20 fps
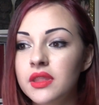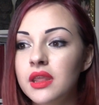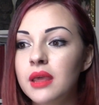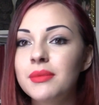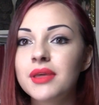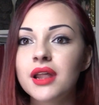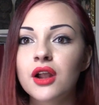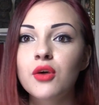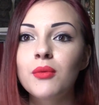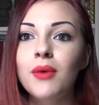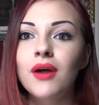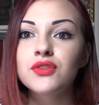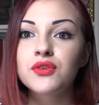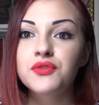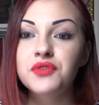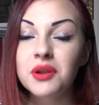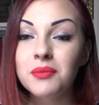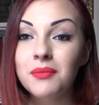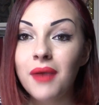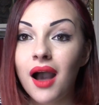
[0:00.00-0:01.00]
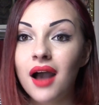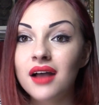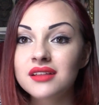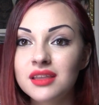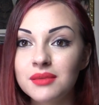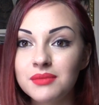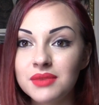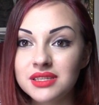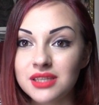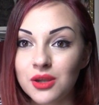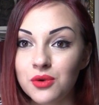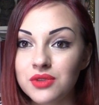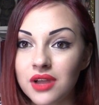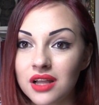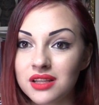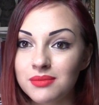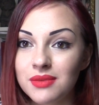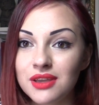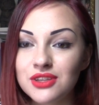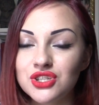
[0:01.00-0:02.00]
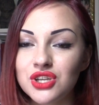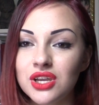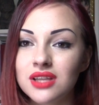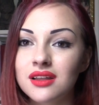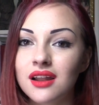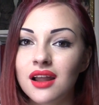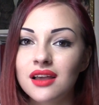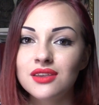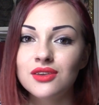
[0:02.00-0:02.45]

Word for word: E mi raccomando, fermatemi, salutatemi, eccetera.